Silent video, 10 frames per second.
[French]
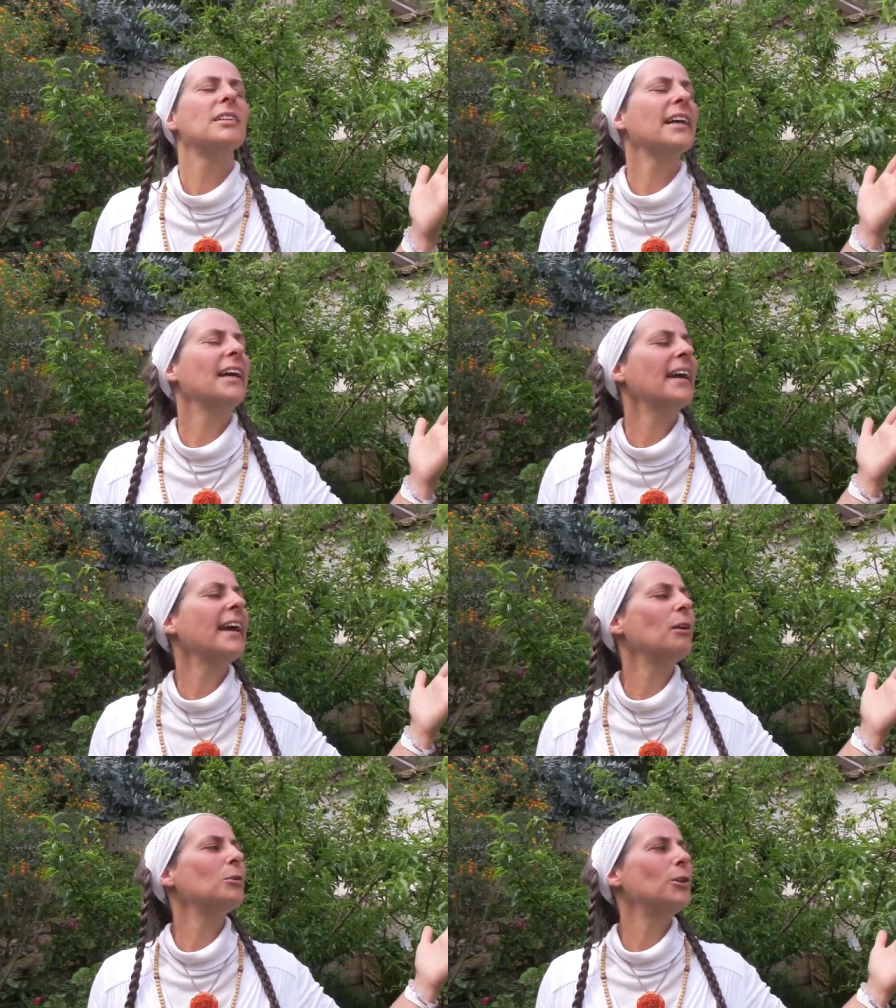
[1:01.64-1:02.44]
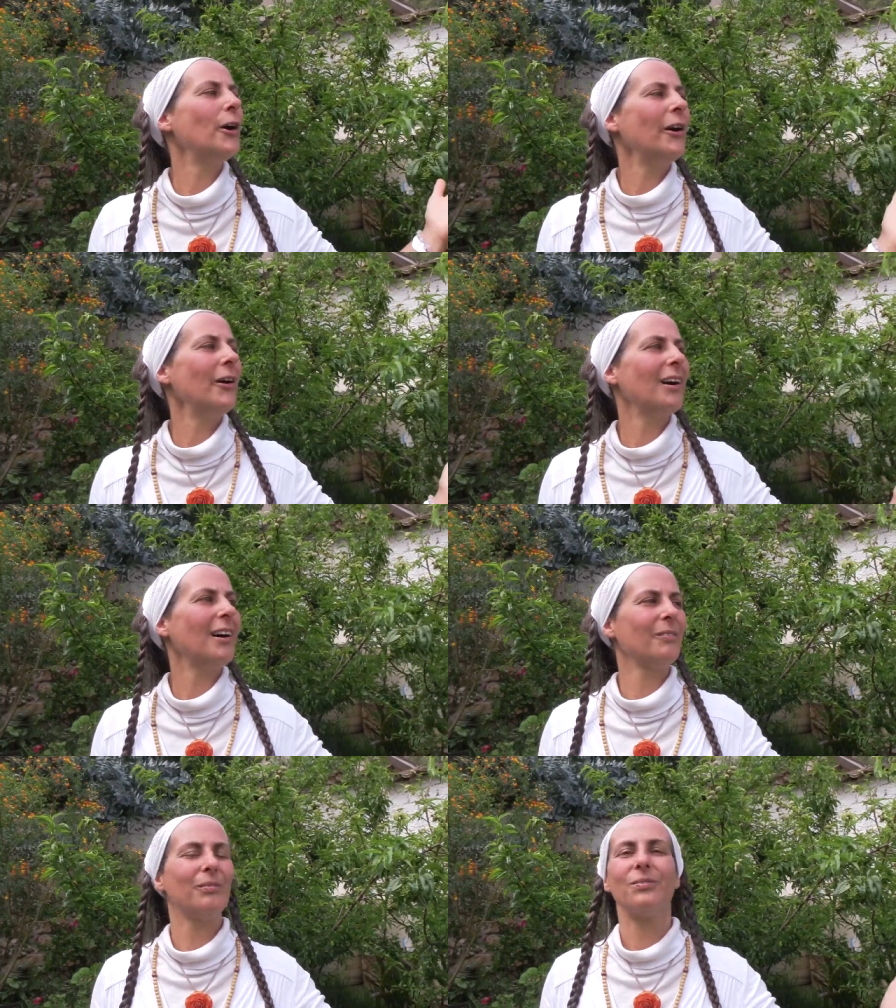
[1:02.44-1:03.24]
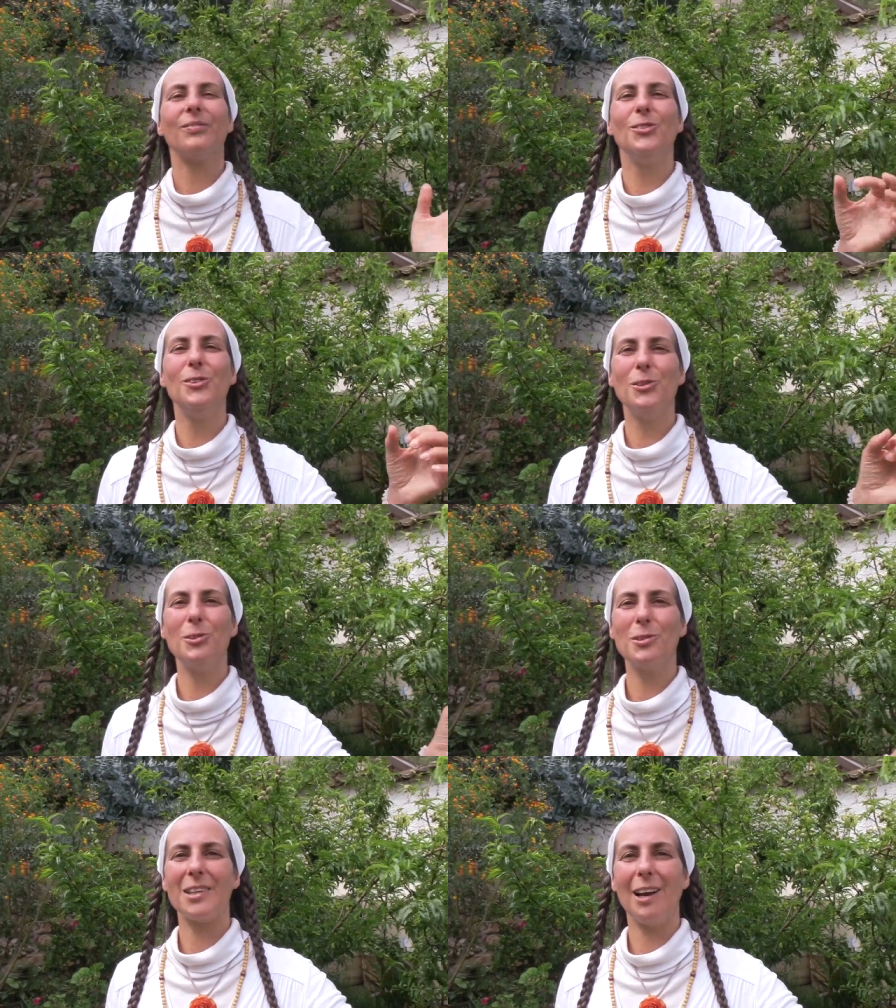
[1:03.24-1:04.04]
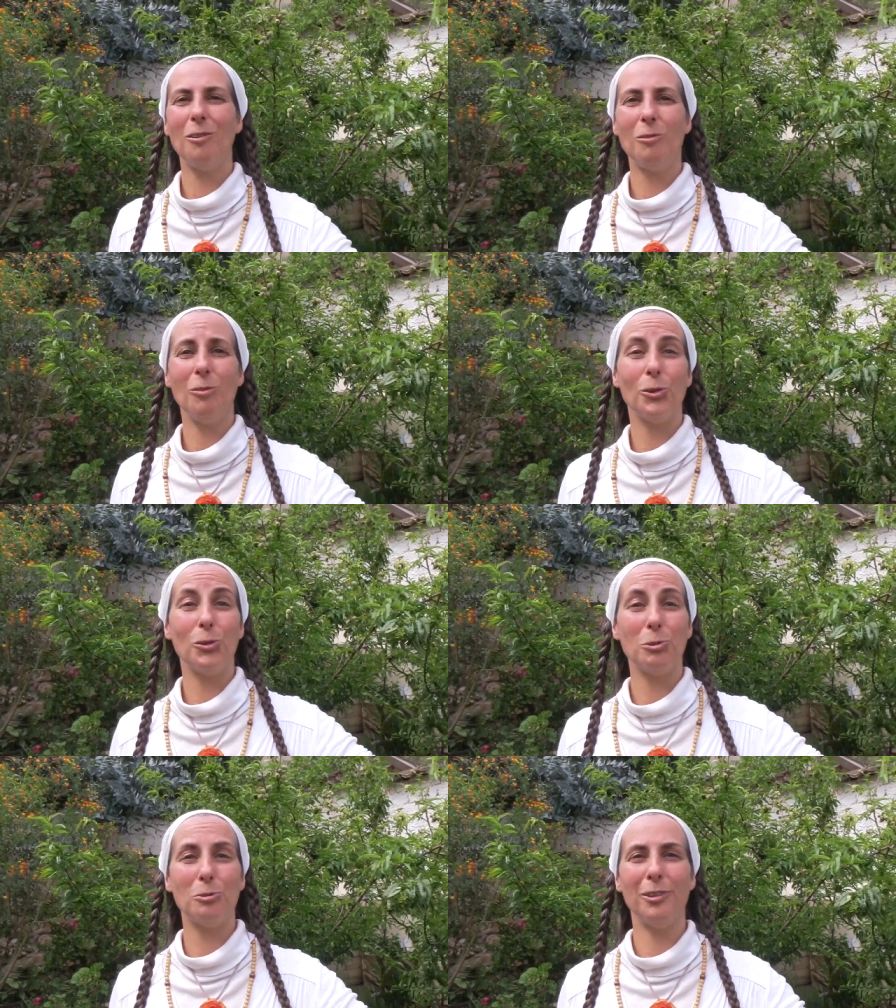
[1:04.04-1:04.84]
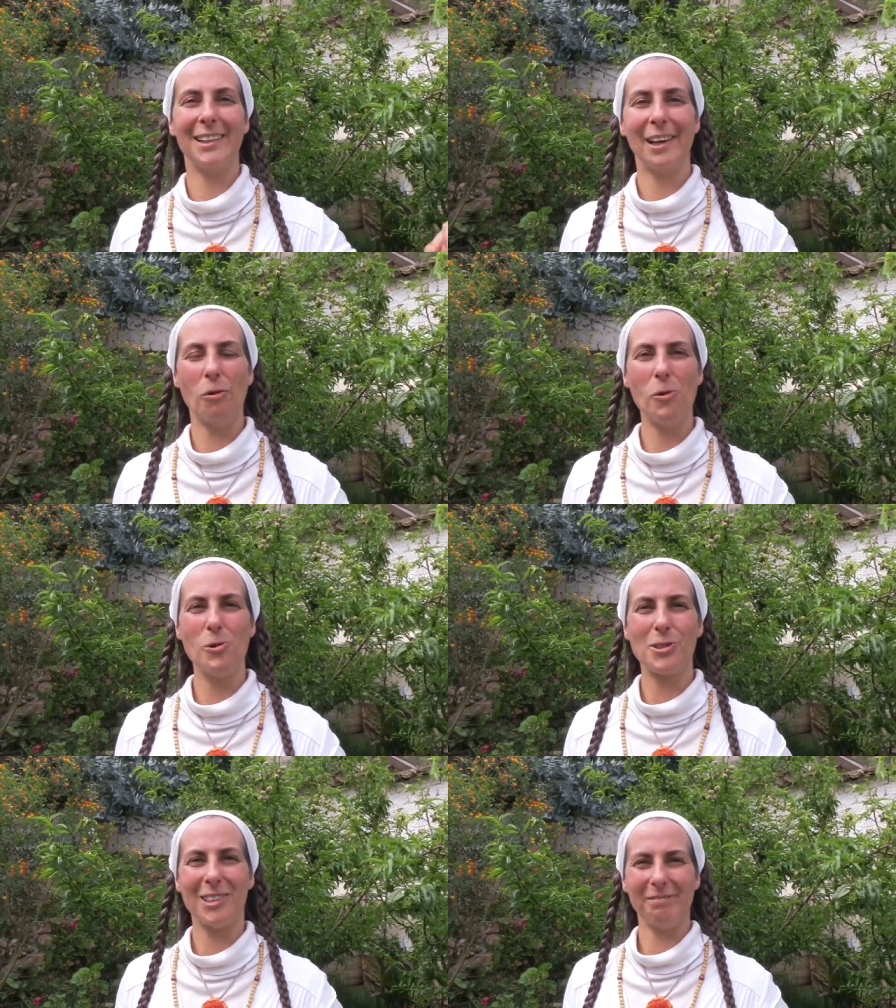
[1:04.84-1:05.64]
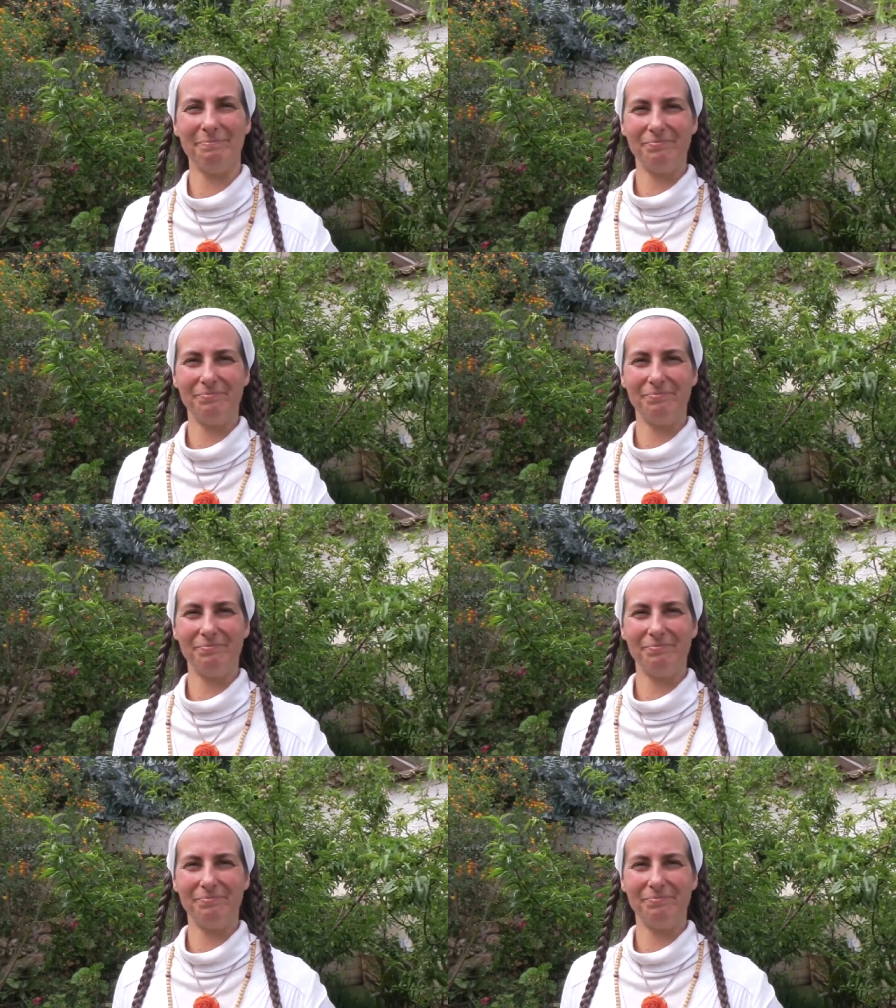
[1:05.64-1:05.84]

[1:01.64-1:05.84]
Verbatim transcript: rien qu'à l'odeur, nous allons trouver des roses.